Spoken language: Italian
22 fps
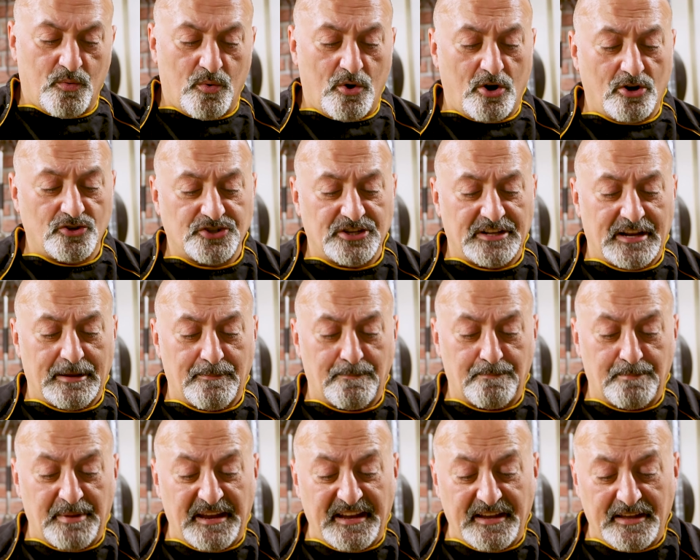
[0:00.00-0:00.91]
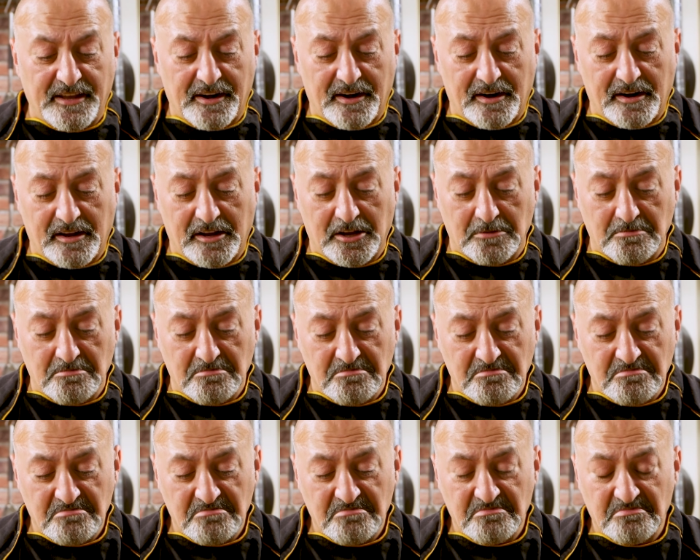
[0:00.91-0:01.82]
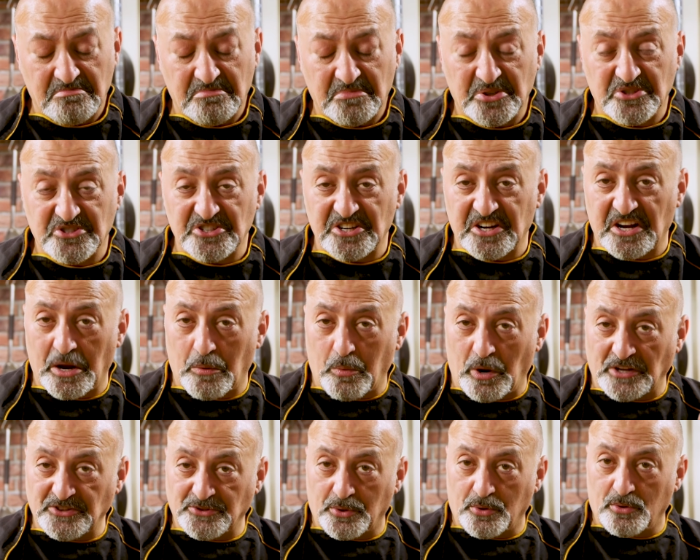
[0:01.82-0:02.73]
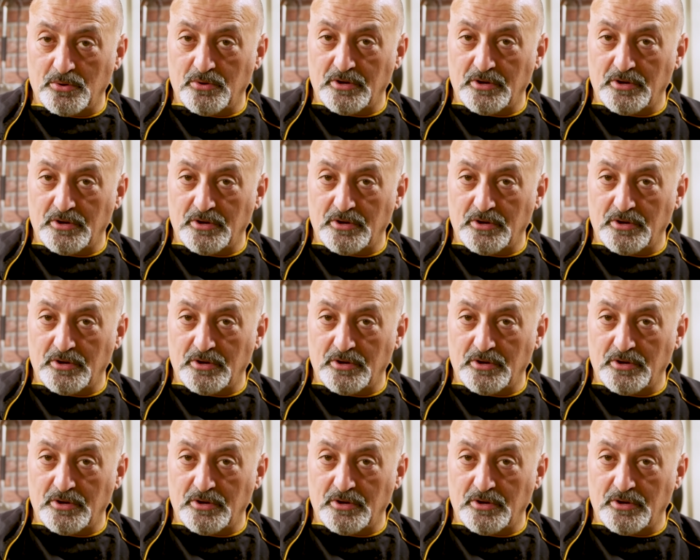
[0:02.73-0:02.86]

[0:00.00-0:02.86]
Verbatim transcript: cuocere per circa 4